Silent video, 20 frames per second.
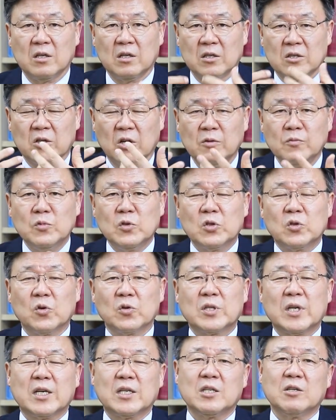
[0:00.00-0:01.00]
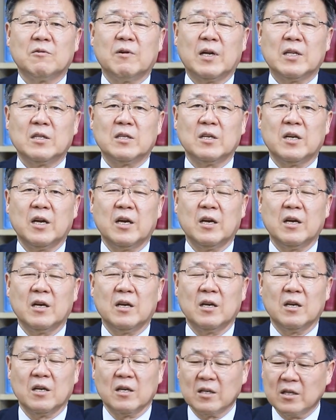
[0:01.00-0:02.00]
설문조사기관들의
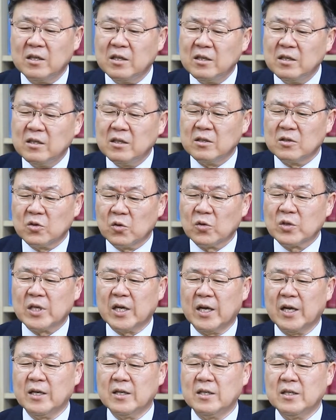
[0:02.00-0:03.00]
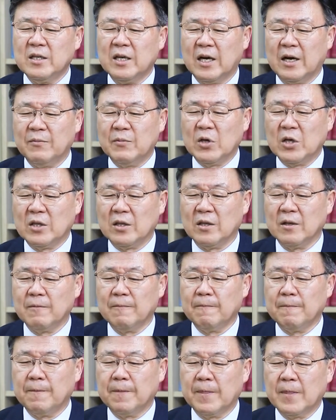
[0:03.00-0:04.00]
그 조사에 의하면
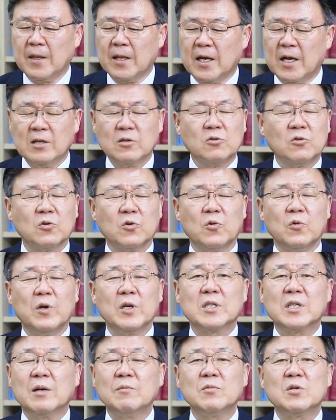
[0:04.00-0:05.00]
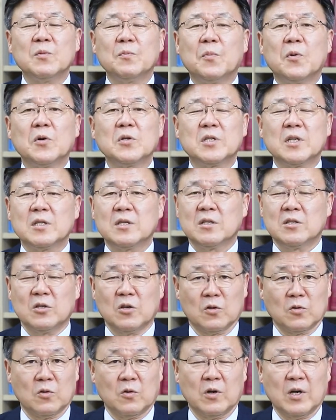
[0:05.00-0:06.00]
한국교회 30%
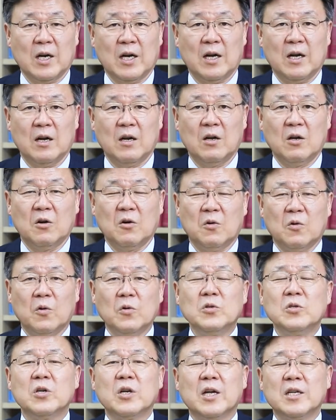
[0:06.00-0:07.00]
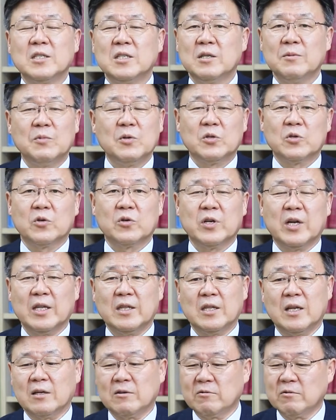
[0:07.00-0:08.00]
정도가 온전한 11조를
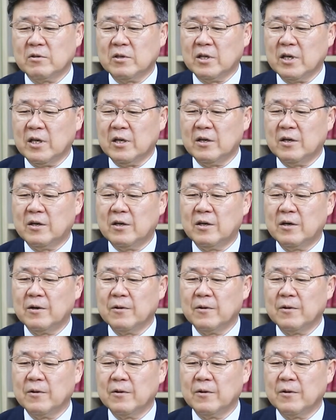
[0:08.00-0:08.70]
한다고 그래요.